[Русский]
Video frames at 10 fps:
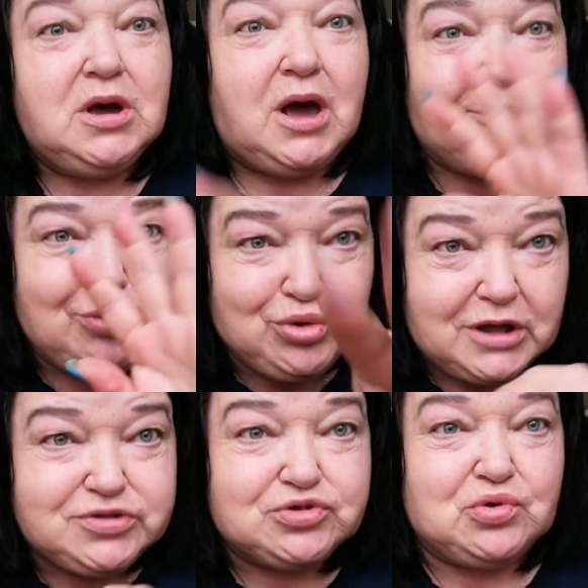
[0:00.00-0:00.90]
Кому
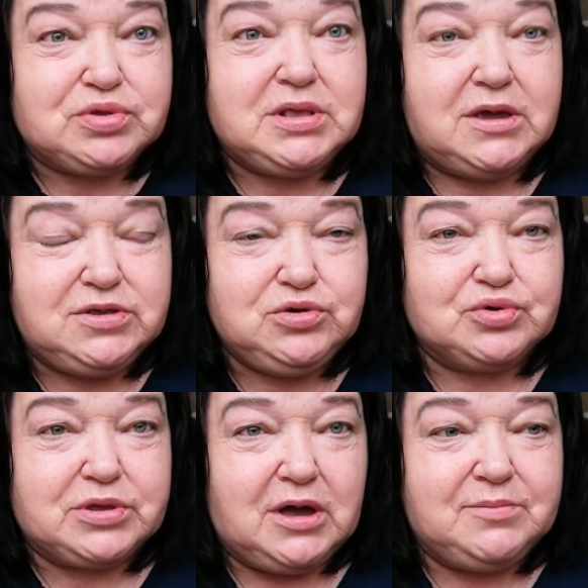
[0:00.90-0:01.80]
надо, тот
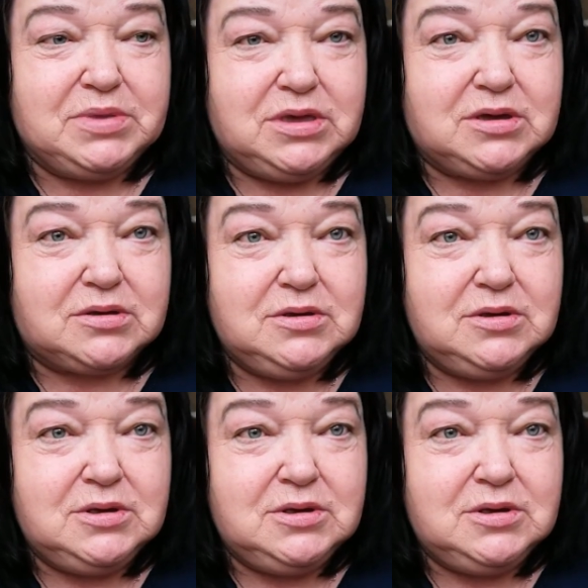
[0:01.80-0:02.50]
зайдет ко мне.